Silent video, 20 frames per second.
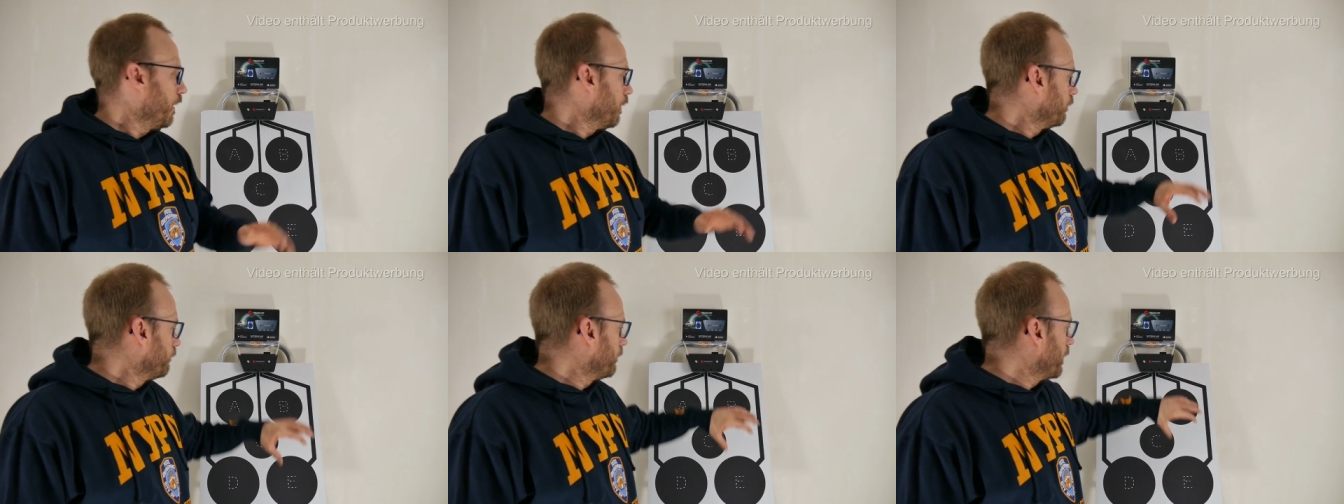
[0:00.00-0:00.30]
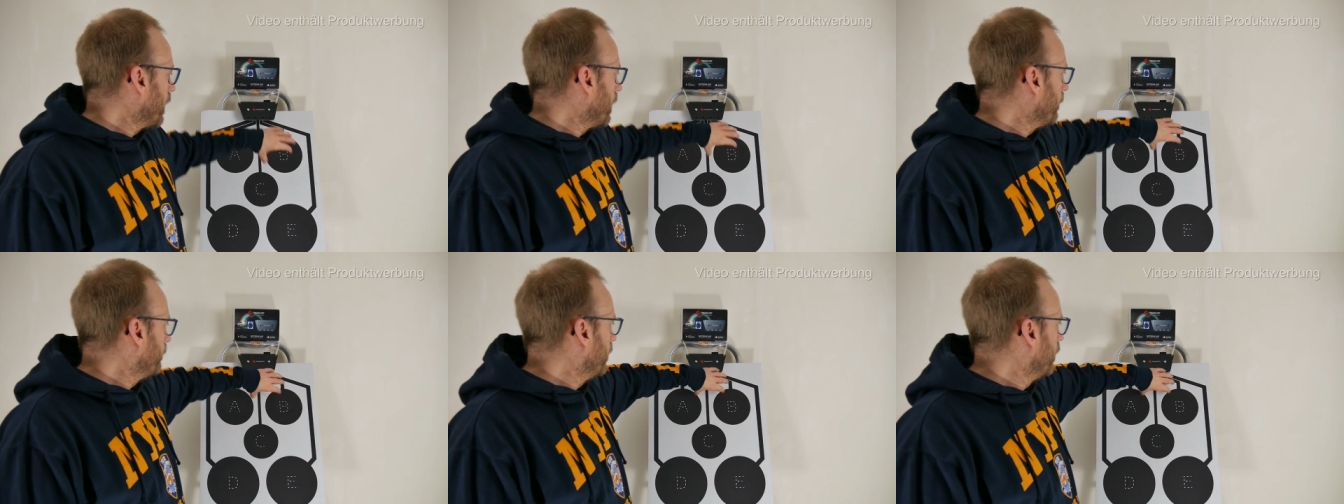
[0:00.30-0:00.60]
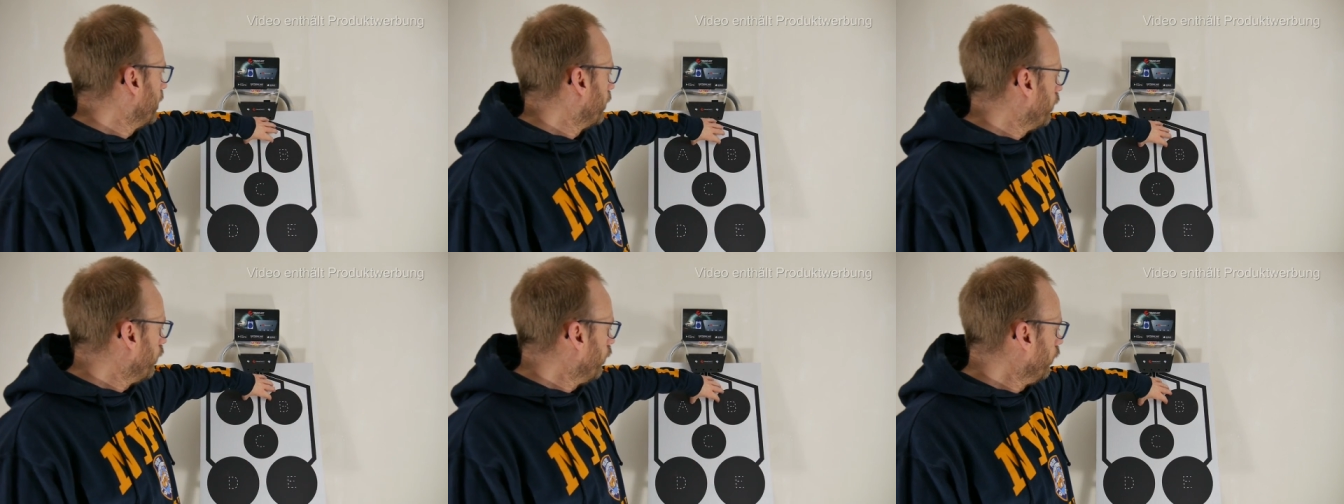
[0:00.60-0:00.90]
und wir haben
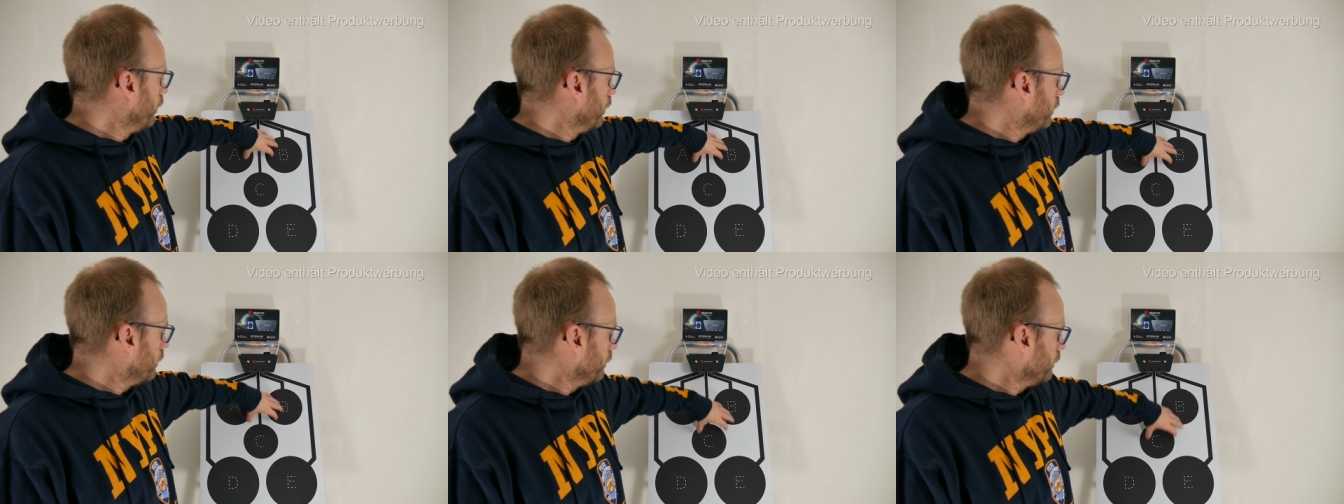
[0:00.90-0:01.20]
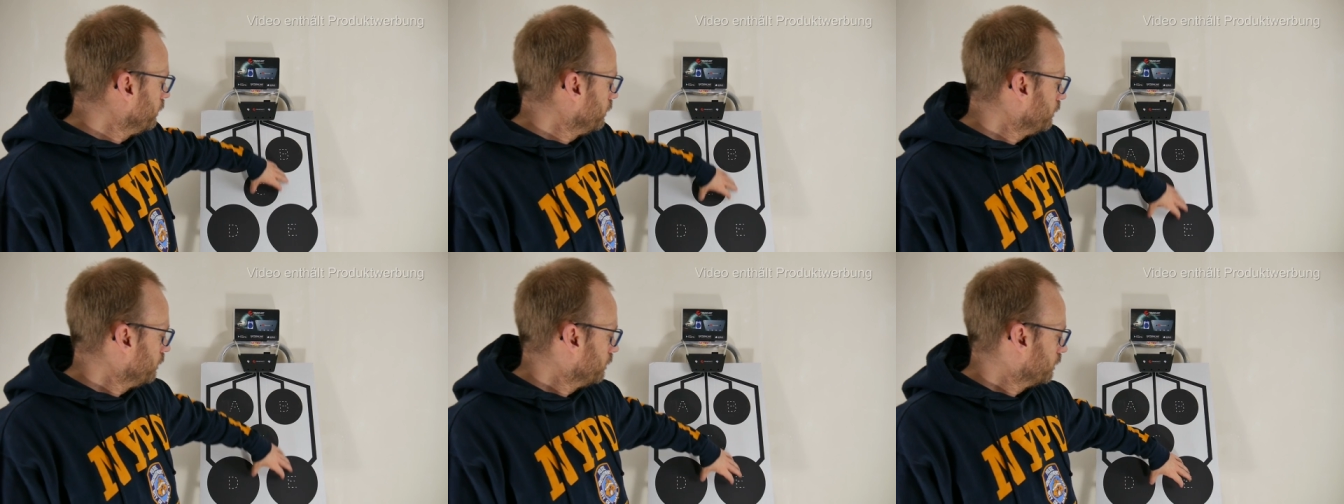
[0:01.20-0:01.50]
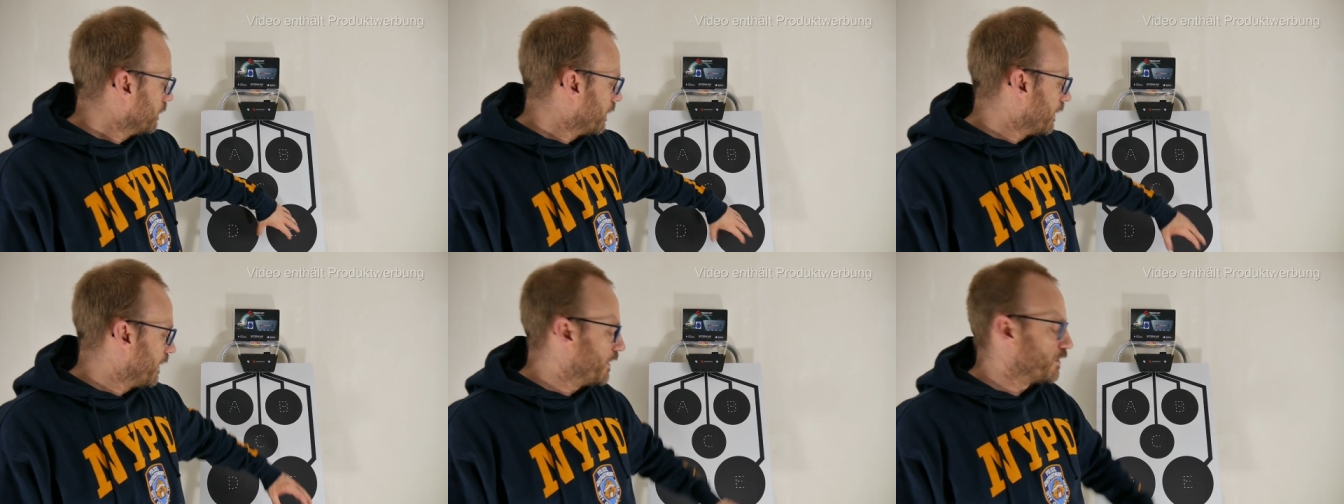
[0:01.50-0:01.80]
hier unten
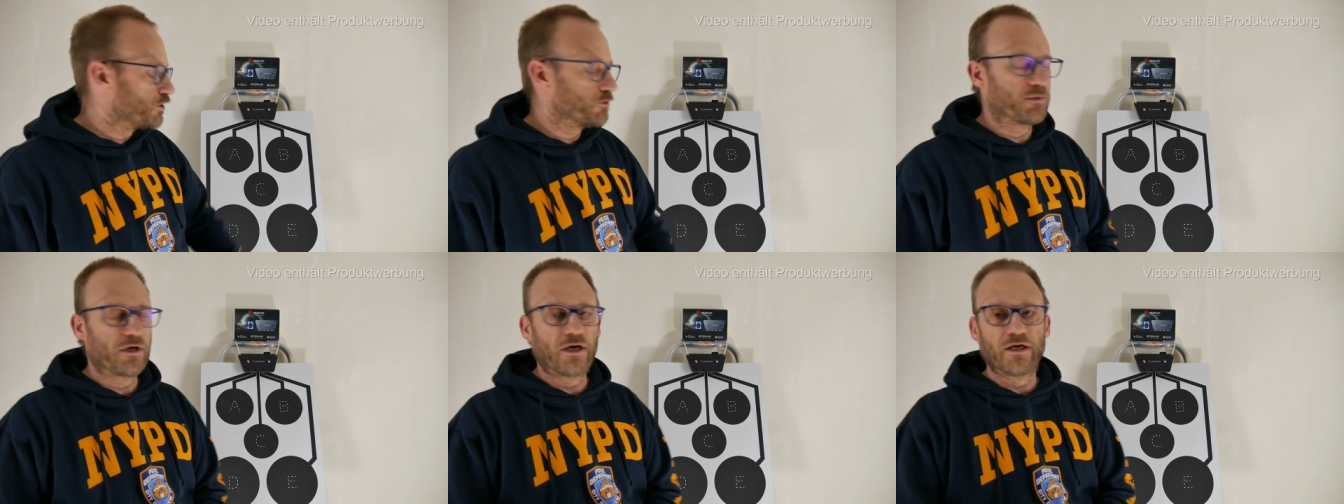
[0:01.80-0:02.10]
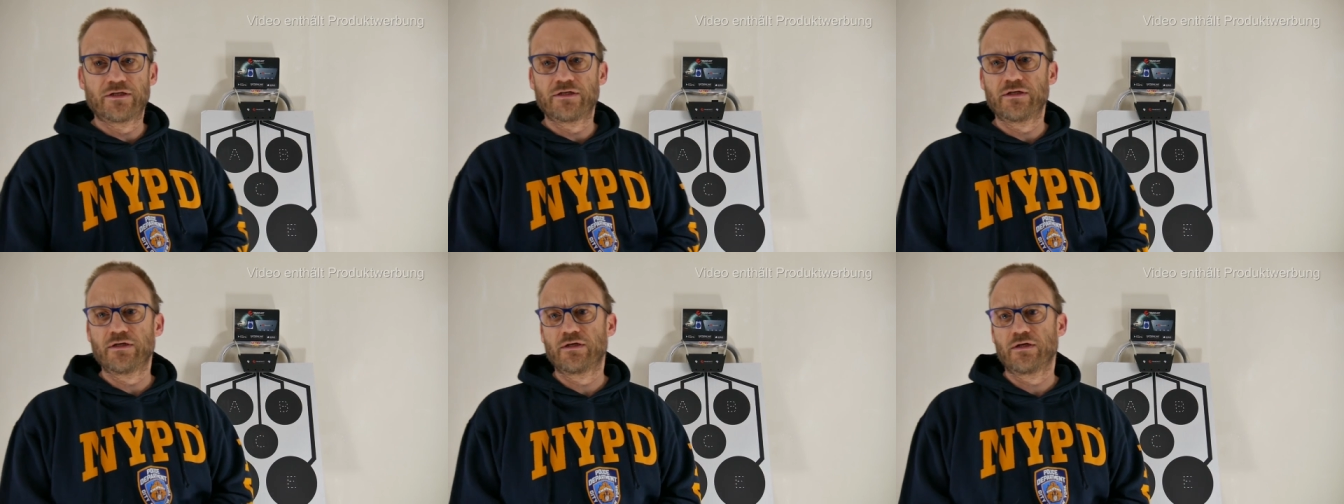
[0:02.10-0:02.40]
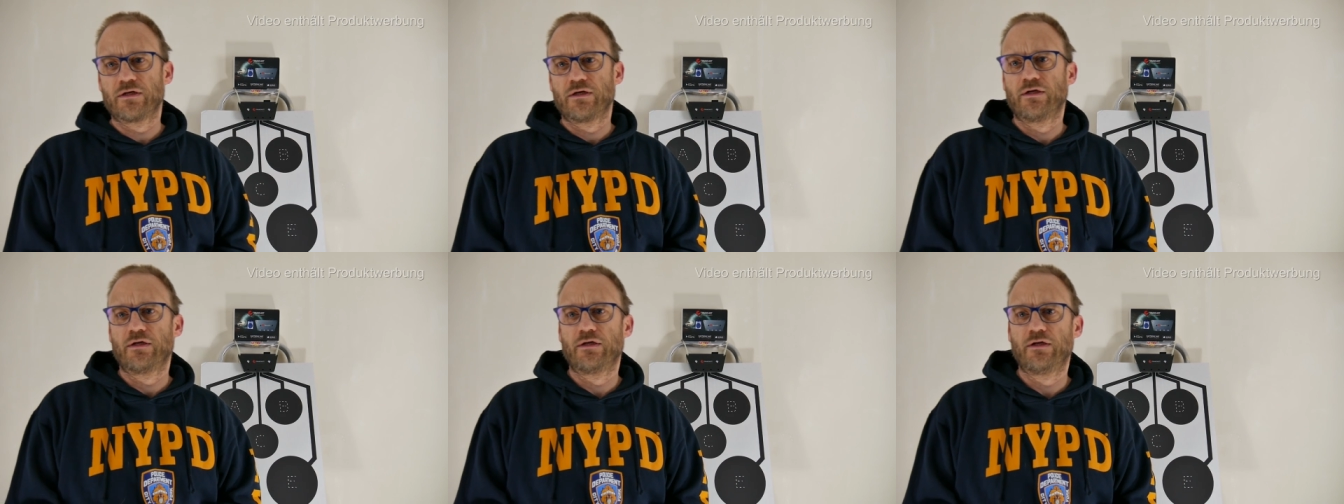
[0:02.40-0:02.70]
dann
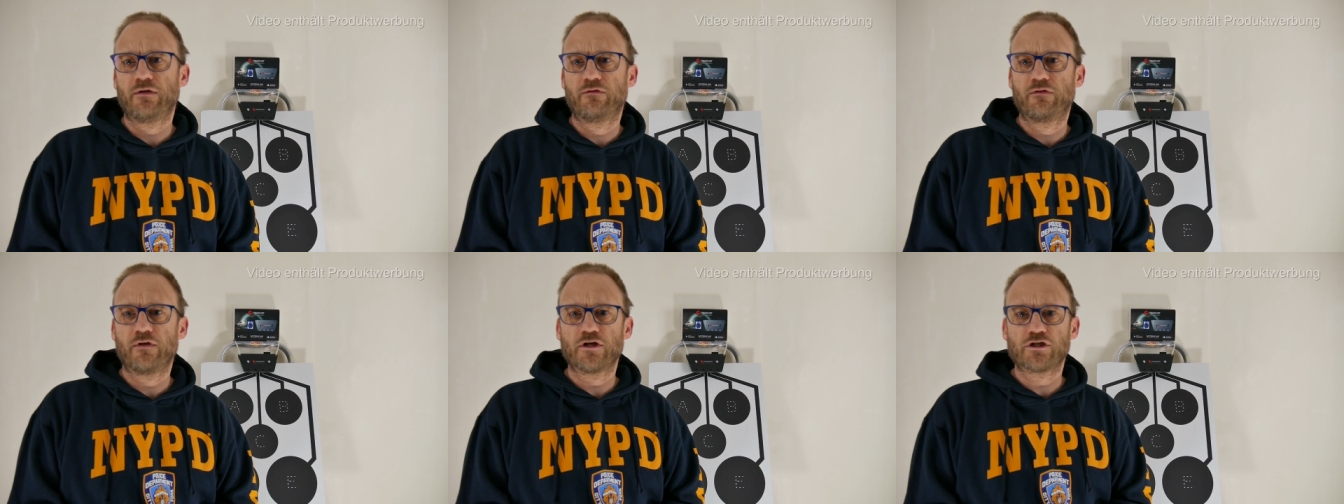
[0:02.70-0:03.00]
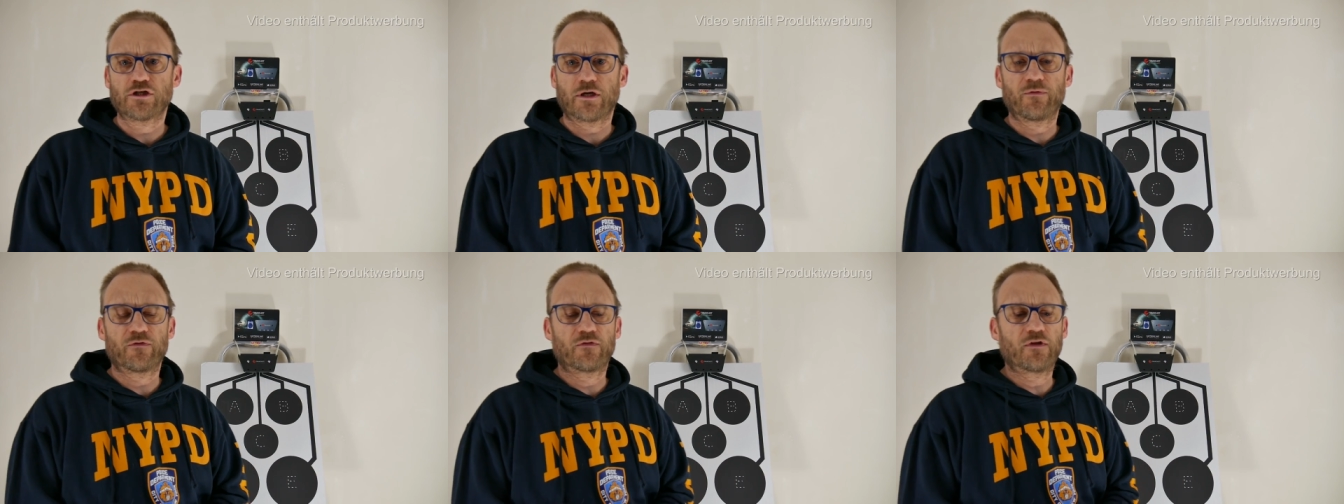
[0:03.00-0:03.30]
entsprechend die Zielscheibe.